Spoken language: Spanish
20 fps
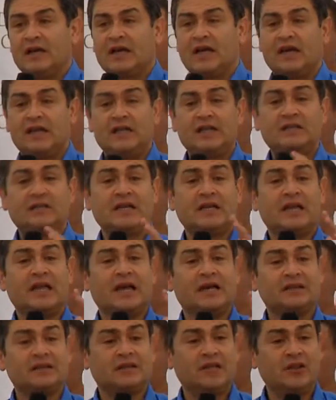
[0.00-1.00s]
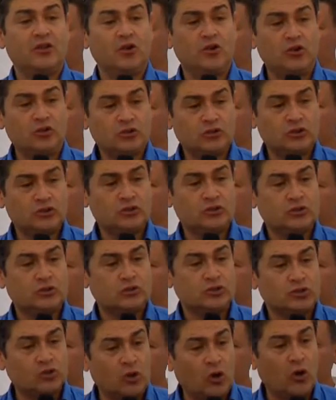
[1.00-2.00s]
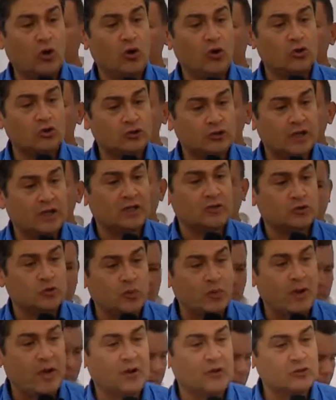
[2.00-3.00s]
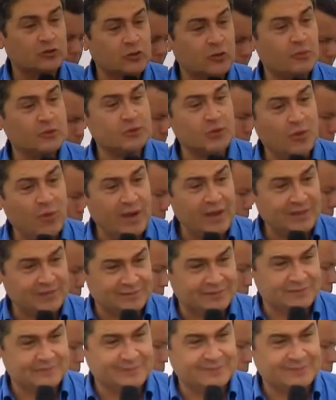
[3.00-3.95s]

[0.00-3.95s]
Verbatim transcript: que dice que ante Dios todos los seres humanos somos iguales.